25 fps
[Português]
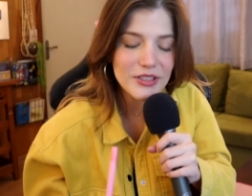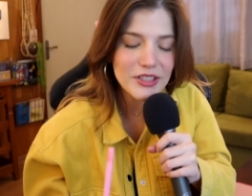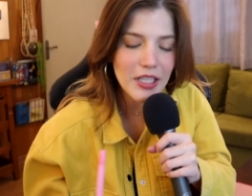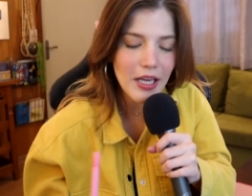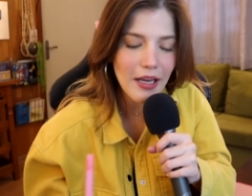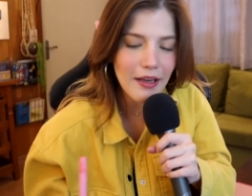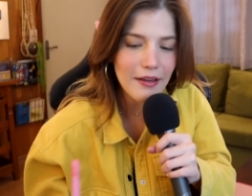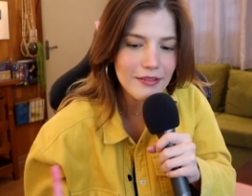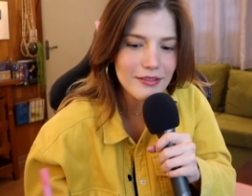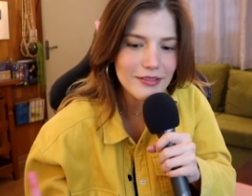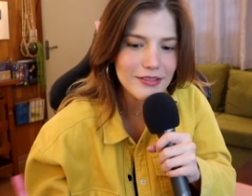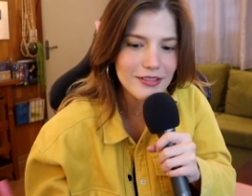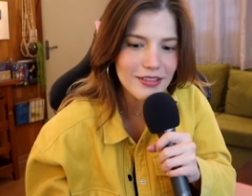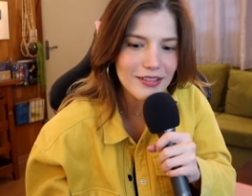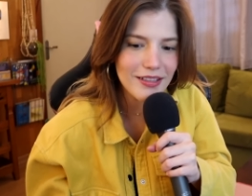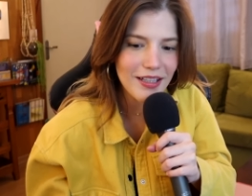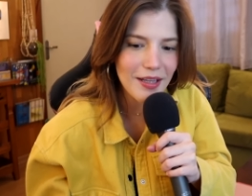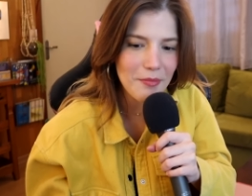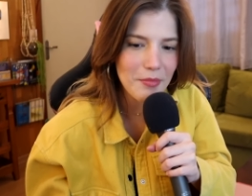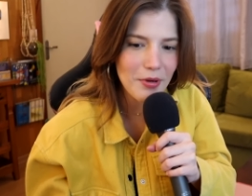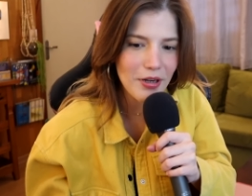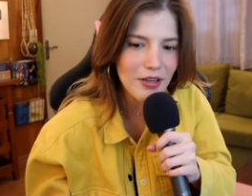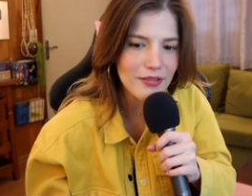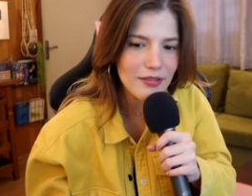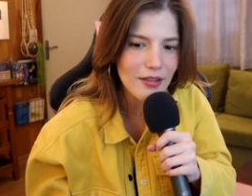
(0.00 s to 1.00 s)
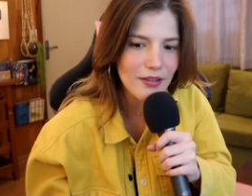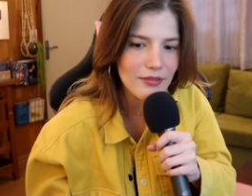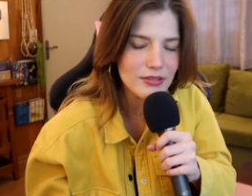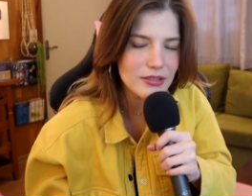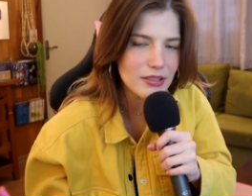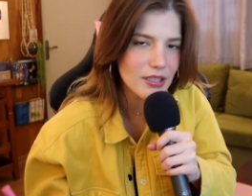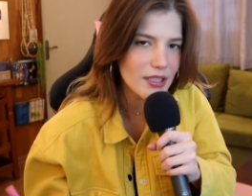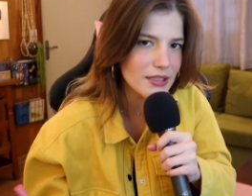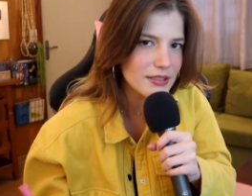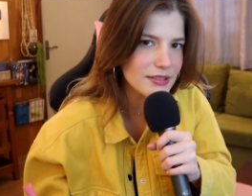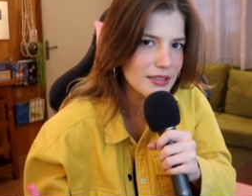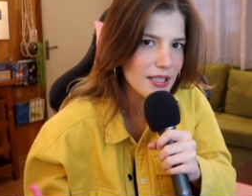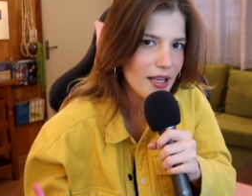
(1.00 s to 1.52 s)
Gente, lembra que eu tava
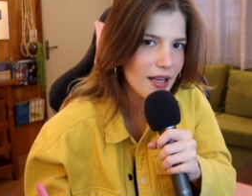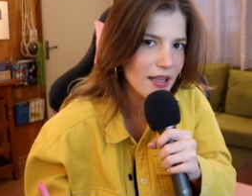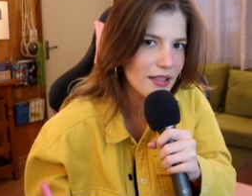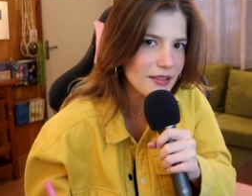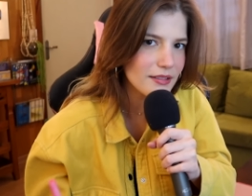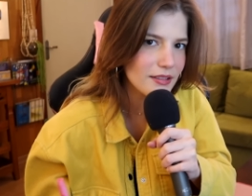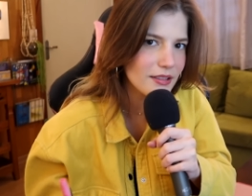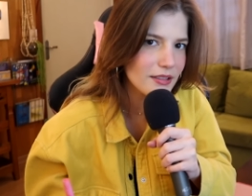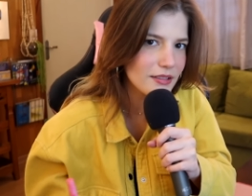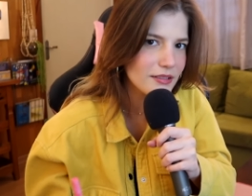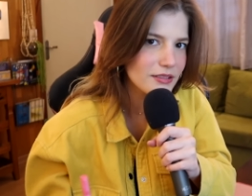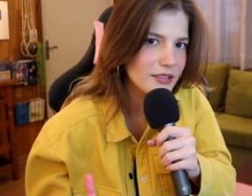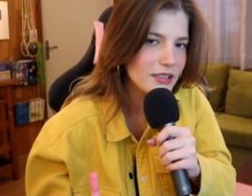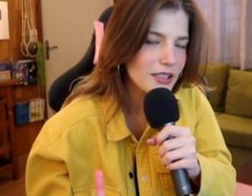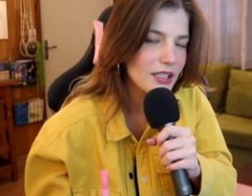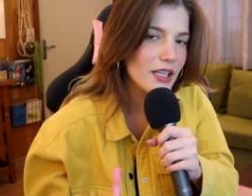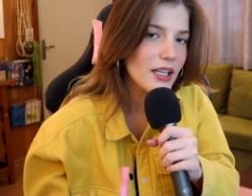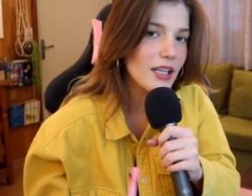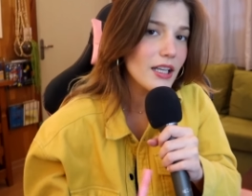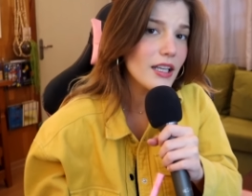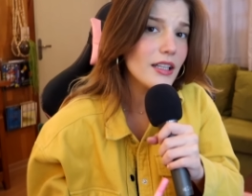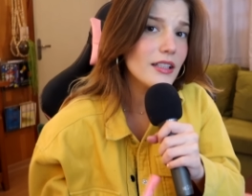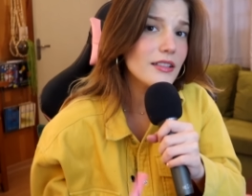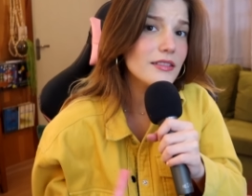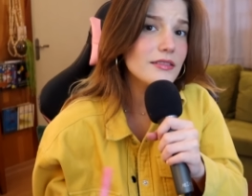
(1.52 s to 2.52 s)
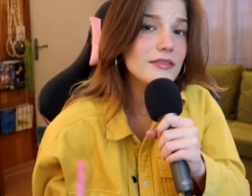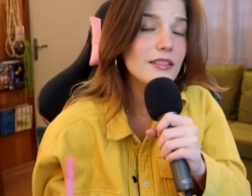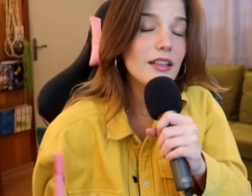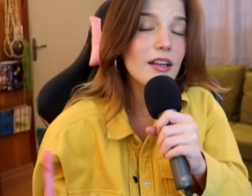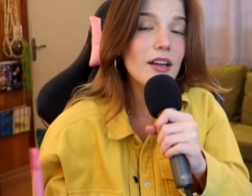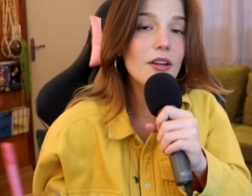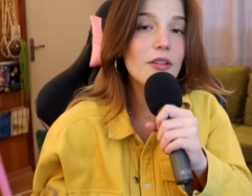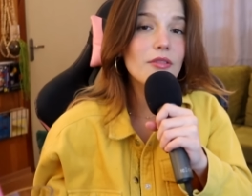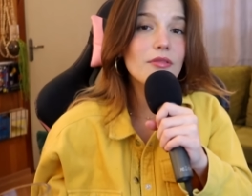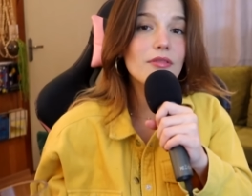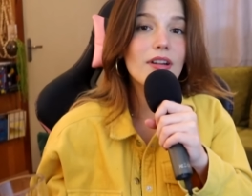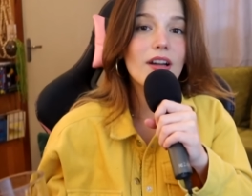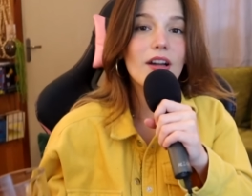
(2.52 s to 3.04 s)
estressada?
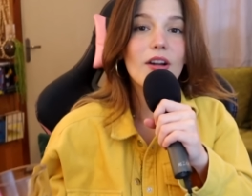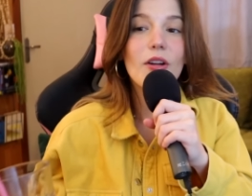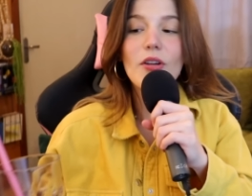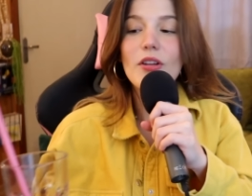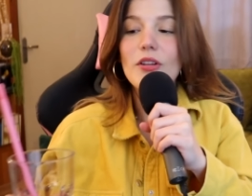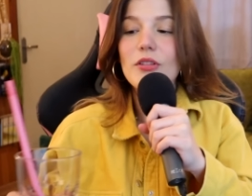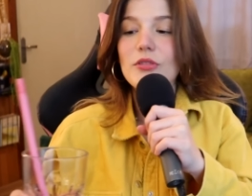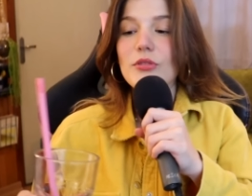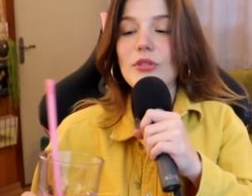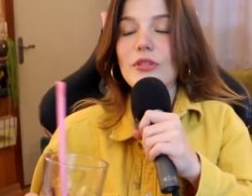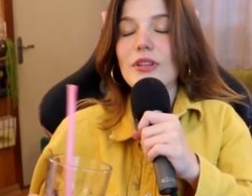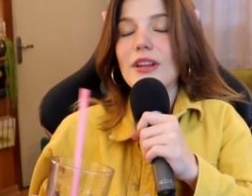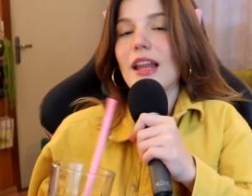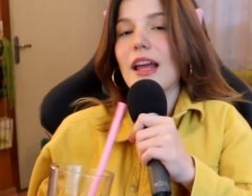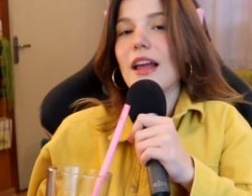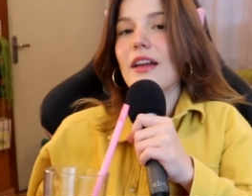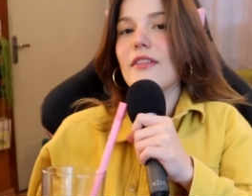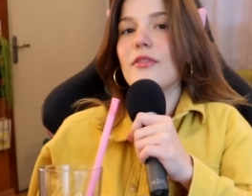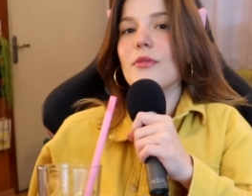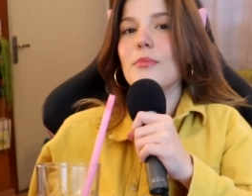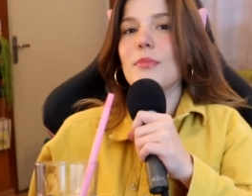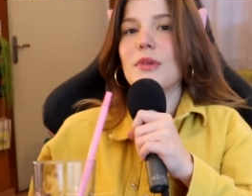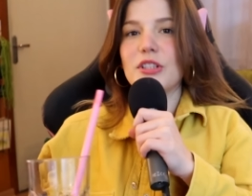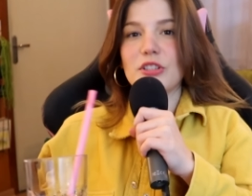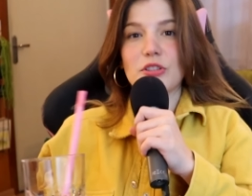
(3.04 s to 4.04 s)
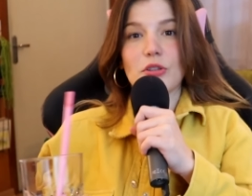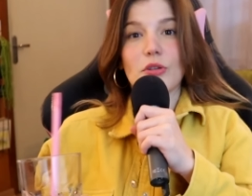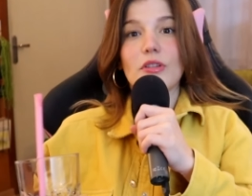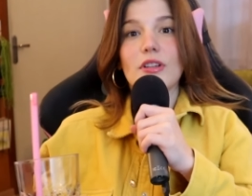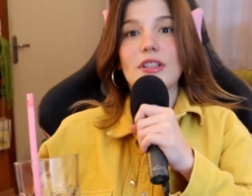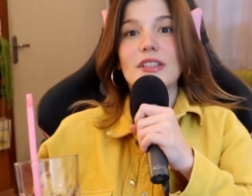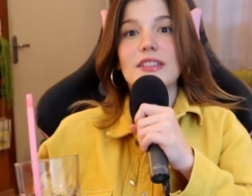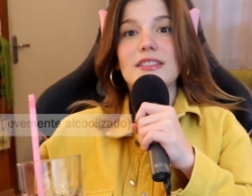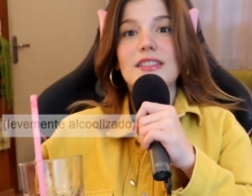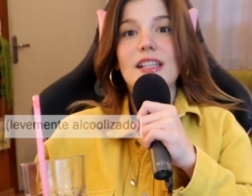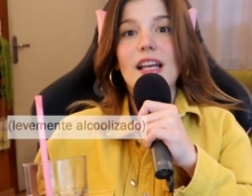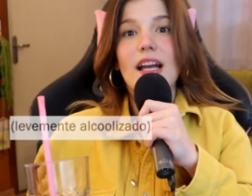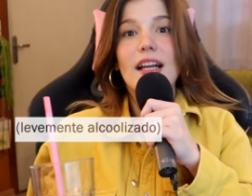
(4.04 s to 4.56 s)
Então, agora eu tô levemente
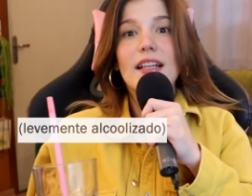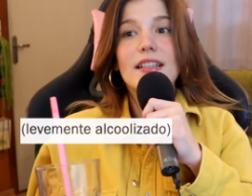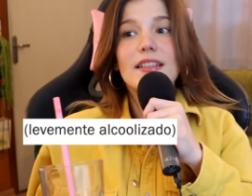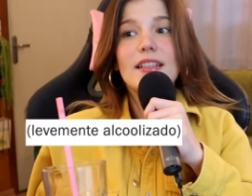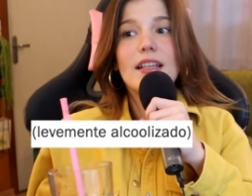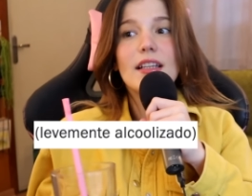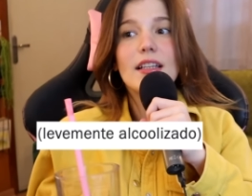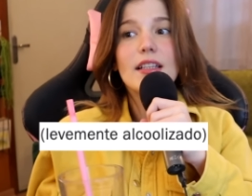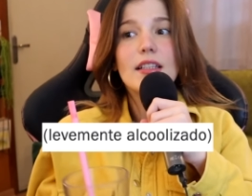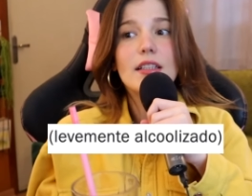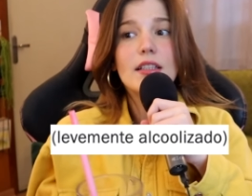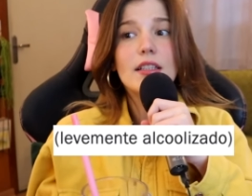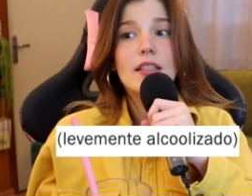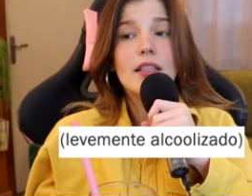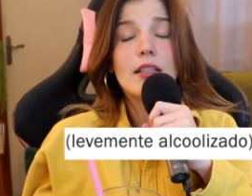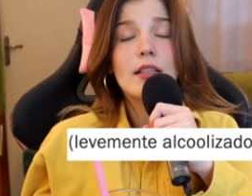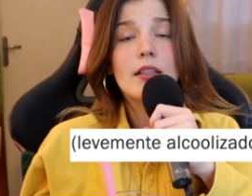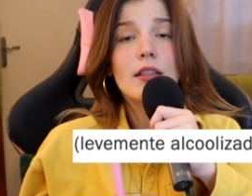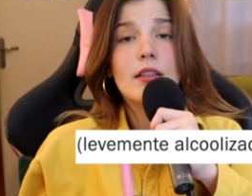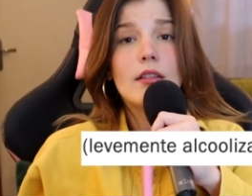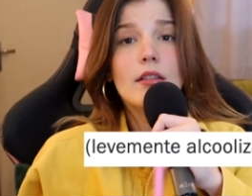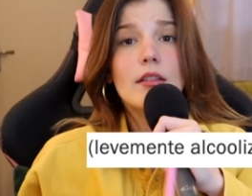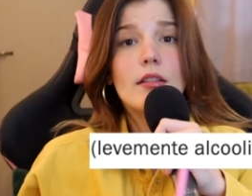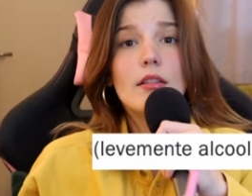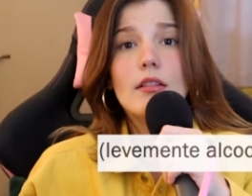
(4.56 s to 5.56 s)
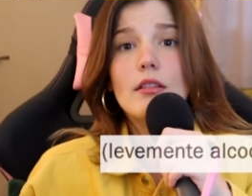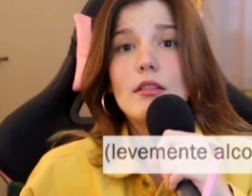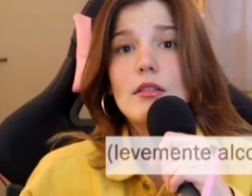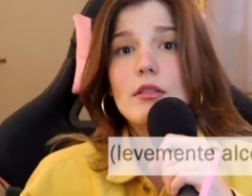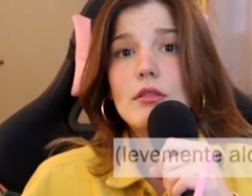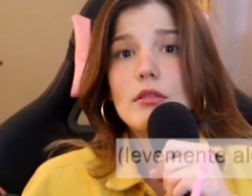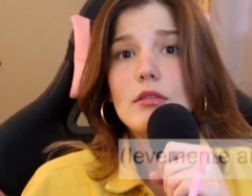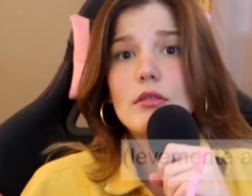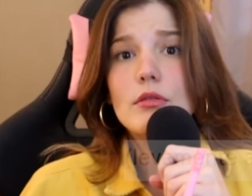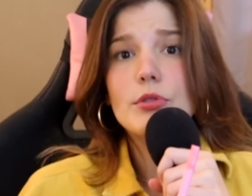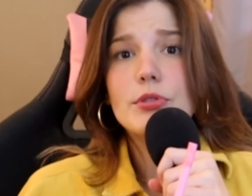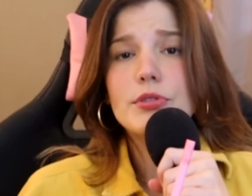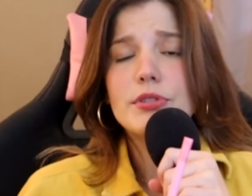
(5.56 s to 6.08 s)
alcoolizada. Levemente alcoolizado.
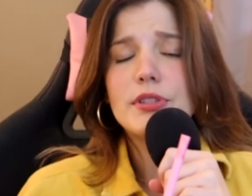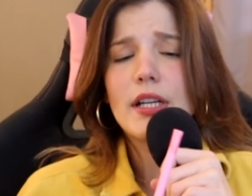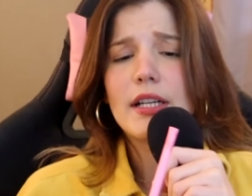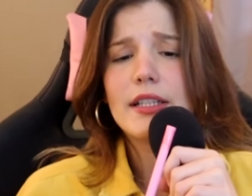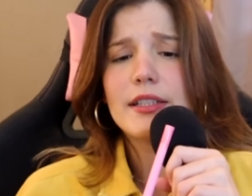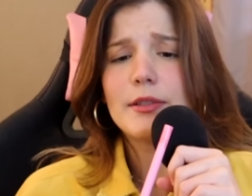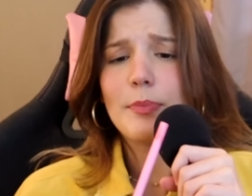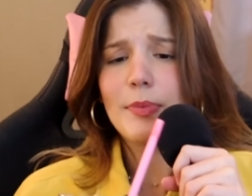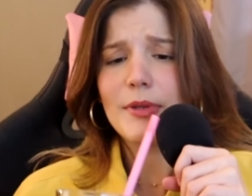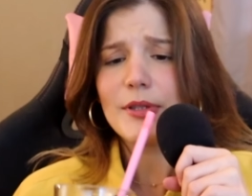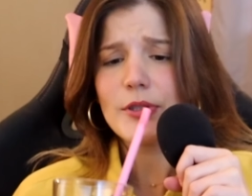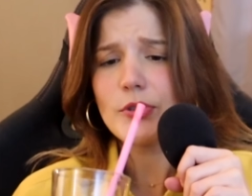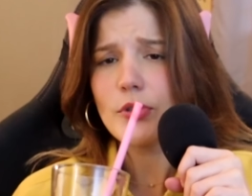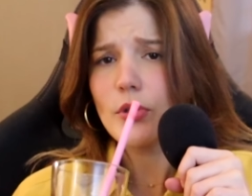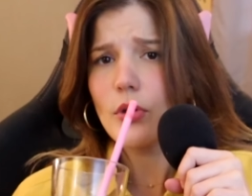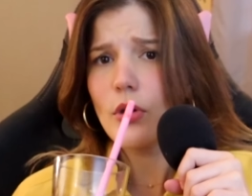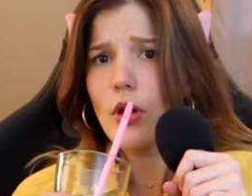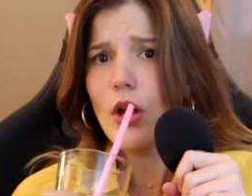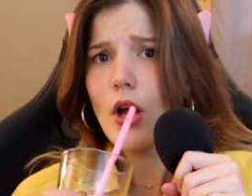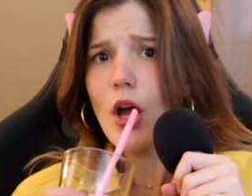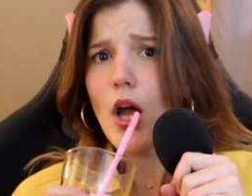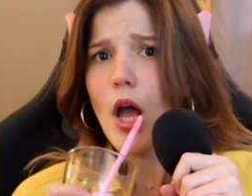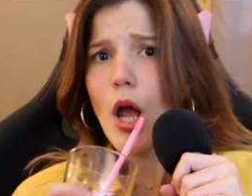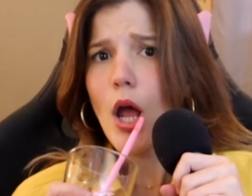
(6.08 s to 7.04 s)
o estresse passou.